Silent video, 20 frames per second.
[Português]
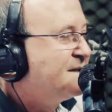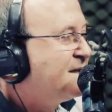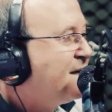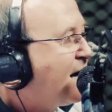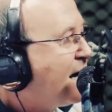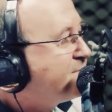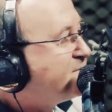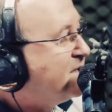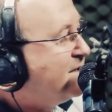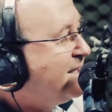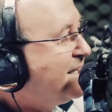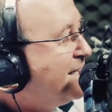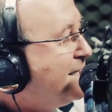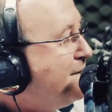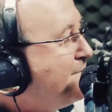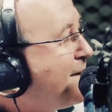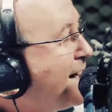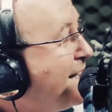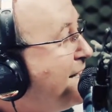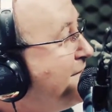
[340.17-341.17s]

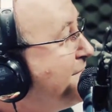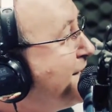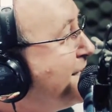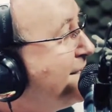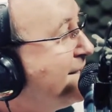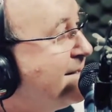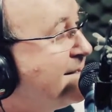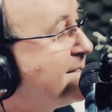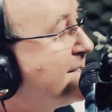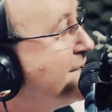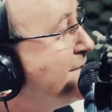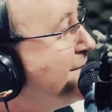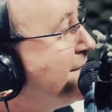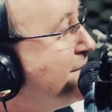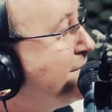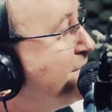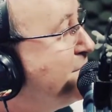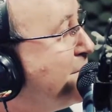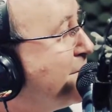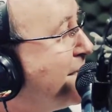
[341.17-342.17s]
Absolnida beide
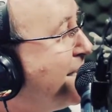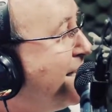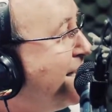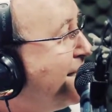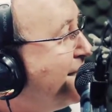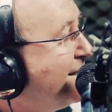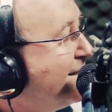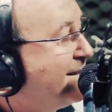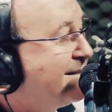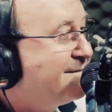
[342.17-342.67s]
gesungen vorher?